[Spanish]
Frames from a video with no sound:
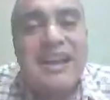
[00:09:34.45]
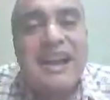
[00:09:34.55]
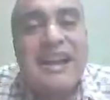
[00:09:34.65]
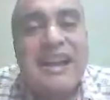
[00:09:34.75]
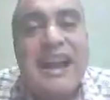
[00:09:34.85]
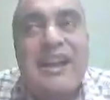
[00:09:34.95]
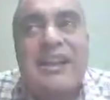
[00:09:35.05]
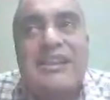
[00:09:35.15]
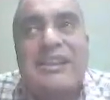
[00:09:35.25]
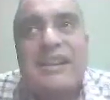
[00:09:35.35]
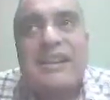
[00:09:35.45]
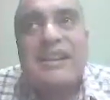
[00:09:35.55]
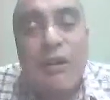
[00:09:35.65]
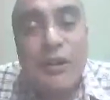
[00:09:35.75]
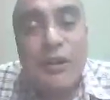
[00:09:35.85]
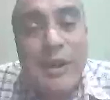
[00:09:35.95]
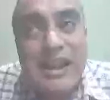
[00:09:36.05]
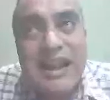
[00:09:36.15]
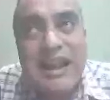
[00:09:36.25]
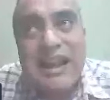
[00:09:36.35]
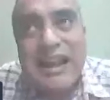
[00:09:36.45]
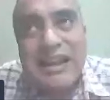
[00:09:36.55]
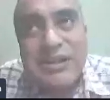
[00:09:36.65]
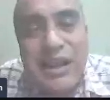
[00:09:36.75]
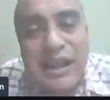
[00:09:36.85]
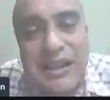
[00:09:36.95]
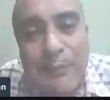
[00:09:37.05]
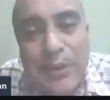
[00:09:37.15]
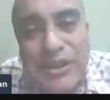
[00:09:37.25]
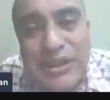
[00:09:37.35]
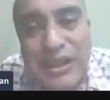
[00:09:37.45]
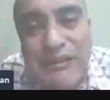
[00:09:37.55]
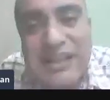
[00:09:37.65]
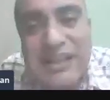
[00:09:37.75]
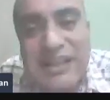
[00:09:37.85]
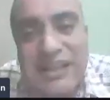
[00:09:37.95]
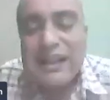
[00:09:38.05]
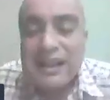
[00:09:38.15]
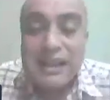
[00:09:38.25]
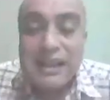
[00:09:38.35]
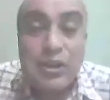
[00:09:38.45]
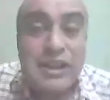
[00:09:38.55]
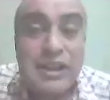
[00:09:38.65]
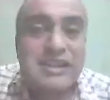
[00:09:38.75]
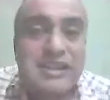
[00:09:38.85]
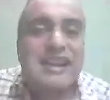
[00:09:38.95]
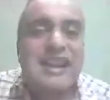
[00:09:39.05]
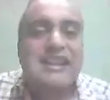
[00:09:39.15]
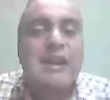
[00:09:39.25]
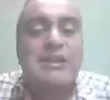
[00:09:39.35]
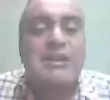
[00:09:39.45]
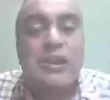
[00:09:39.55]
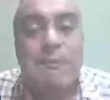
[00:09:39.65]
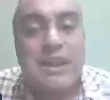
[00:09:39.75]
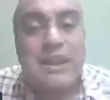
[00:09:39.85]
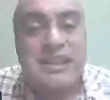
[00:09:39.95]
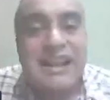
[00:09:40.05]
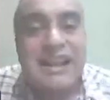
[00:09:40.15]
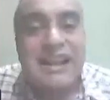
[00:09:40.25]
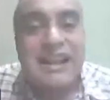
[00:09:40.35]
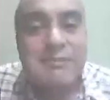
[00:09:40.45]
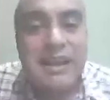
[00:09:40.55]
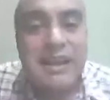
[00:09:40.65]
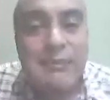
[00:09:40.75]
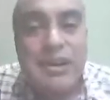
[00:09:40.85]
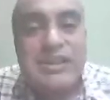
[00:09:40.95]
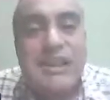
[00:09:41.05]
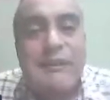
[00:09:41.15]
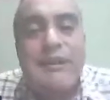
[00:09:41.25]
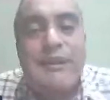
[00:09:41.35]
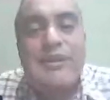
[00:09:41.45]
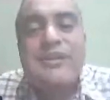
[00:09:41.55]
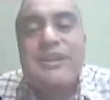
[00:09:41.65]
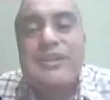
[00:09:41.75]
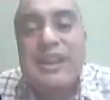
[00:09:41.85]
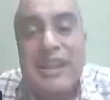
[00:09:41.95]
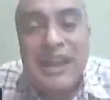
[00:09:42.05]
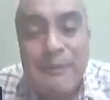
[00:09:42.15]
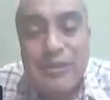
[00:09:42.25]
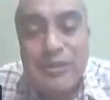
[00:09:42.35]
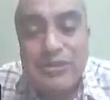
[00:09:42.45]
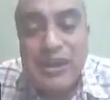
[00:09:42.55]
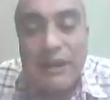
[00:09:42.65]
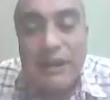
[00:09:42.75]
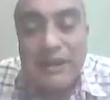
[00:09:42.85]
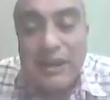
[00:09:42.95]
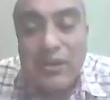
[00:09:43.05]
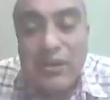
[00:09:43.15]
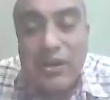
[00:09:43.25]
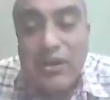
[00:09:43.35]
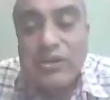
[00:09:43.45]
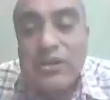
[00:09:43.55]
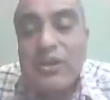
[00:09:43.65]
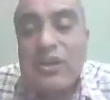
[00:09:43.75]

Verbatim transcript: Acá, así conforme las unas diapositivas eh, anteriores, descartamos a los peces, acá nos despedimos de los anfibios y nos quedamos solamente con los